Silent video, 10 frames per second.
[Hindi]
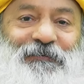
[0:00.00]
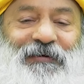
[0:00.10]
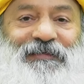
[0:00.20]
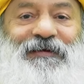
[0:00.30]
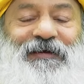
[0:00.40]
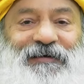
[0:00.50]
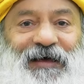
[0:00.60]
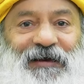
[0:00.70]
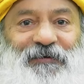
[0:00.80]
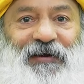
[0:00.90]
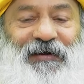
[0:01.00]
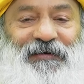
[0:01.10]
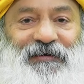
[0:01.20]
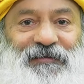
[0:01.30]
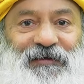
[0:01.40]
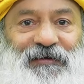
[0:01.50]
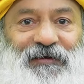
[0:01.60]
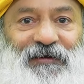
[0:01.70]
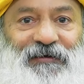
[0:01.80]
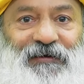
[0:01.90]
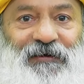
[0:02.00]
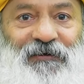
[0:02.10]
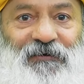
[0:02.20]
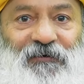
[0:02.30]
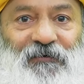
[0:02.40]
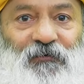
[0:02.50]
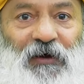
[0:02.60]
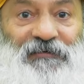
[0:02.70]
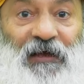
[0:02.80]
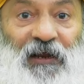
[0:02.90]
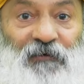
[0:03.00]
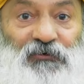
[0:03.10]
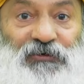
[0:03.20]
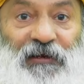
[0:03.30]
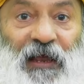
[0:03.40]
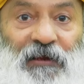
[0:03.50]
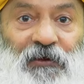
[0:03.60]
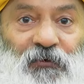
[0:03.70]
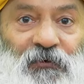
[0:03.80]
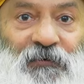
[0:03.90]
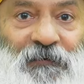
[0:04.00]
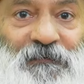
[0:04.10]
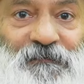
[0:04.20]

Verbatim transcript: पत्नी किनारे बैठी देख रही है अचानक वो चिल्लाई कि रुको